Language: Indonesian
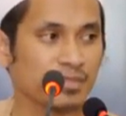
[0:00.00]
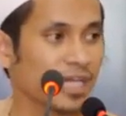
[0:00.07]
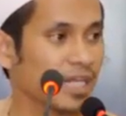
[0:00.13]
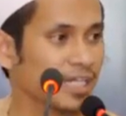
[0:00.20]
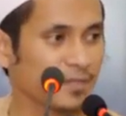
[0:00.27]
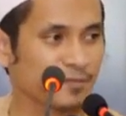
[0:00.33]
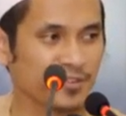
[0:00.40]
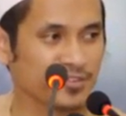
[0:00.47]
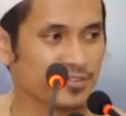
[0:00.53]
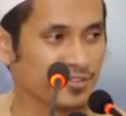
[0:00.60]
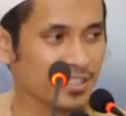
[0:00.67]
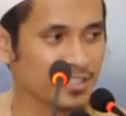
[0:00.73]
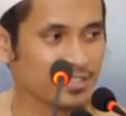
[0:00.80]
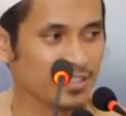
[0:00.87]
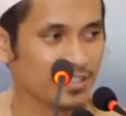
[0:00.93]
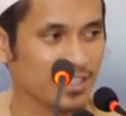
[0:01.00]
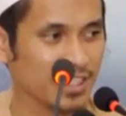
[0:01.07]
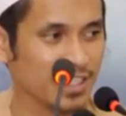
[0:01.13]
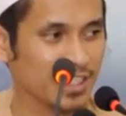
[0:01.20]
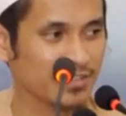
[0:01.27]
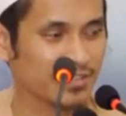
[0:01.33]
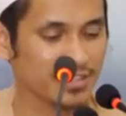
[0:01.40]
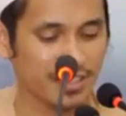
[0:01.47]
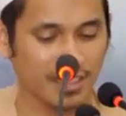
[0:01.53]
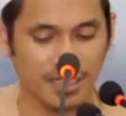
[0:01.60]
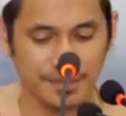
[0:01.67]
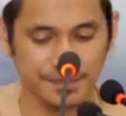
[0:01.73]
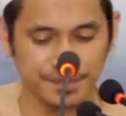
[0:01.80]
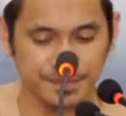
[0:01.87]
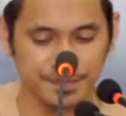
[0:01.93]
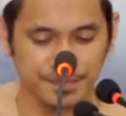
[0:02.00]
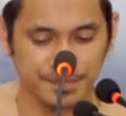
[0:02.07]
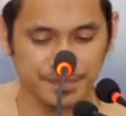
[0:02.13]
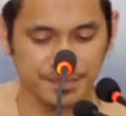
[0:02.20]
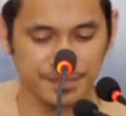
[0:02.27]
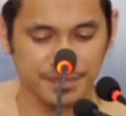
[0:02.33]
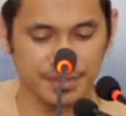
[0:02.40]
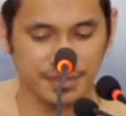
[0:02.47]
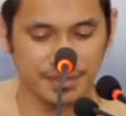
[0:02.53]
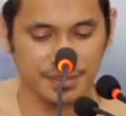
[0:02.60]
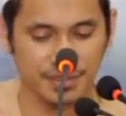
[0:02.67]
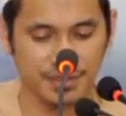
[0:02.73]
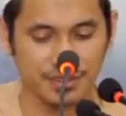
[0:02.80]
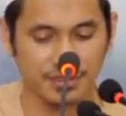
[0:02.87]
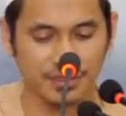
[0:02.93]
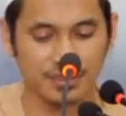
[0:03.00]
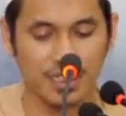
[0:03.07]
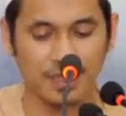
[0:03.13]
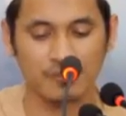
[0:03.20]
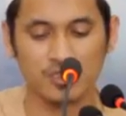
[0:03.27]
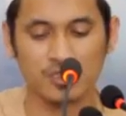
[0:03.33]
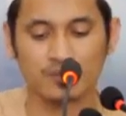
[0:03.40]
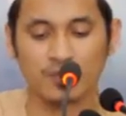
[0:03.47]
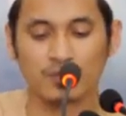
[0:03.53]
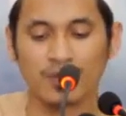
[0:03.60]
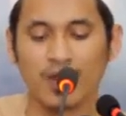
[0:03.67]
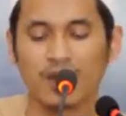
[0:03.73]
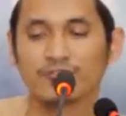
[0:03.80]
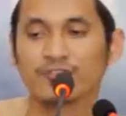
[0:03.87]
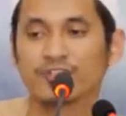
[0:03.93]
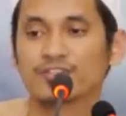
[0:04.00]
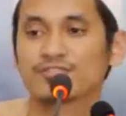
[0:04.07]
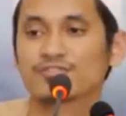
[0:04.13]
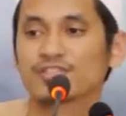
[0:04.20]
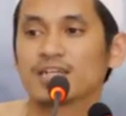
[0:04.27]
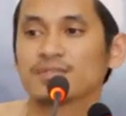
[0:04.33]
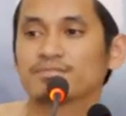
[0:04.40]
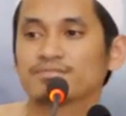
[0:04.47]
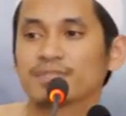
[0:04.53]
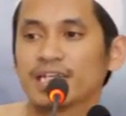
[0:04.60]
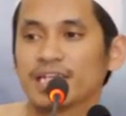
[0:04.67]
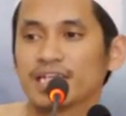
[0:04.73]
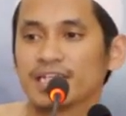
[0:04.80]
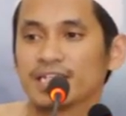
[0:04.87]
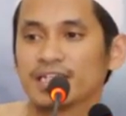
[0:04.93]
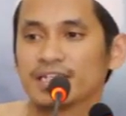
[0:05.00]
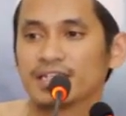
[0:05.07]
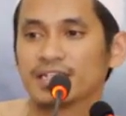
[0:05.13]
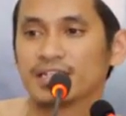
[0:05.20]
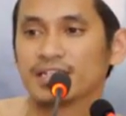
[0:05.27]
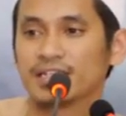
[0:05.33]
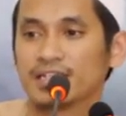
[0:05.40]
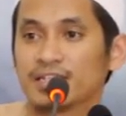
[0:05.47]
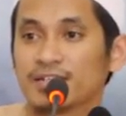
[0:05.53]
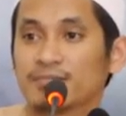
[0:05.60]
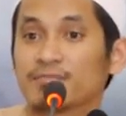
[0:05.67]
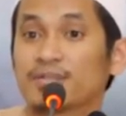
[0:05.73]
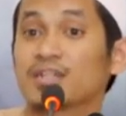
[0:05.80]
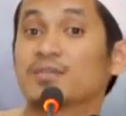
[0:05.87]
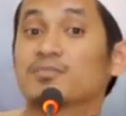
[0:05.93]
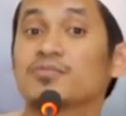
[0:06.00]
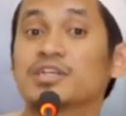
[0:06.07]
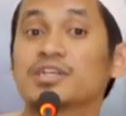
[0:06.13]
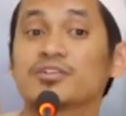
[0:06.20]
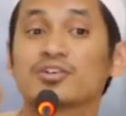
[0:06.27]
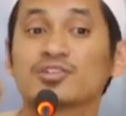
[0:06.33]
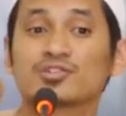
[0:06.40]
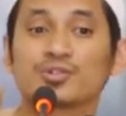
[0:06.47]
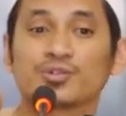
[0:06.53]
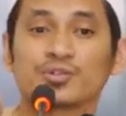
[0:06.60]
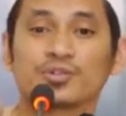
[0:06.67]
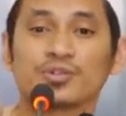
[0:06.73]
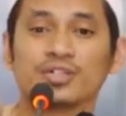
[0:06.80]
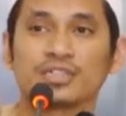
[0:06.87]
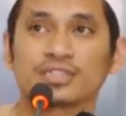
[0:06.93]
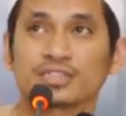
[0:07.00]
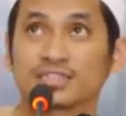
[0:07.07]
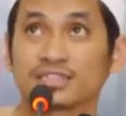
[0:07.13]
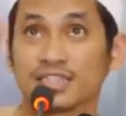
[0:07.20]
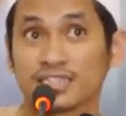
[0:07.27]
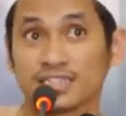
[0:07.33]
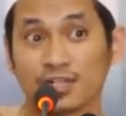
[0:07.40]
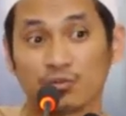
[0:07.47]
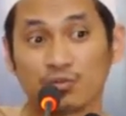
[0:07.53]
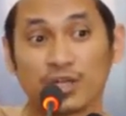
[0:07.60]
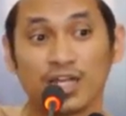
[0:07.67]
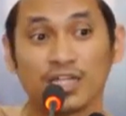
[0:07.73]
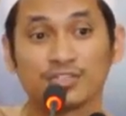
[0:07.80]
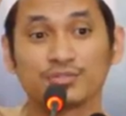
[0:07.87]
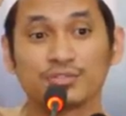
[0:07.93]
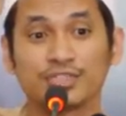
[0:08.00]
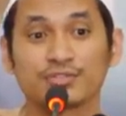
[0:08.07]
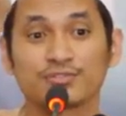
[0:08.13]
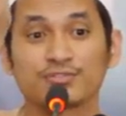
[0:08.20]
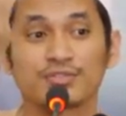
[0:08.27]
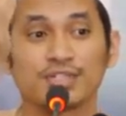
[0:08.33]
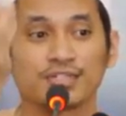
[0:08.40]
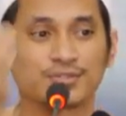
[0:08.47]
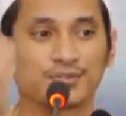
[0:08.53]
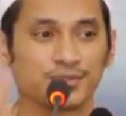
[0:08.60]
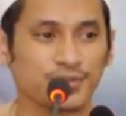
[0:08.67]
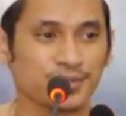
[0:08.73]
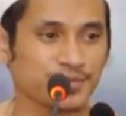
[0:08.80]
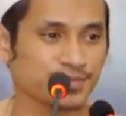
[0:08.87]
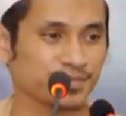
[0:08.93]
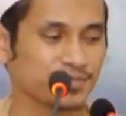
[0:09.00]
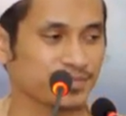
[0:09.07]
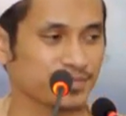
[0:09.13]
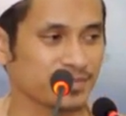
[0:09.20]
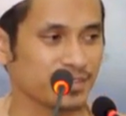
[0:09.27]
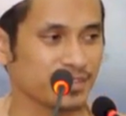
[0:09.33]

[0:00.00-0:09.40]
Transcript: menghadap Rasulullah Sallallahu Alaihi Wasallam. Namun sebelum Auf itu sampai menemui Rasul, ternyata wahyu itu sudah turun.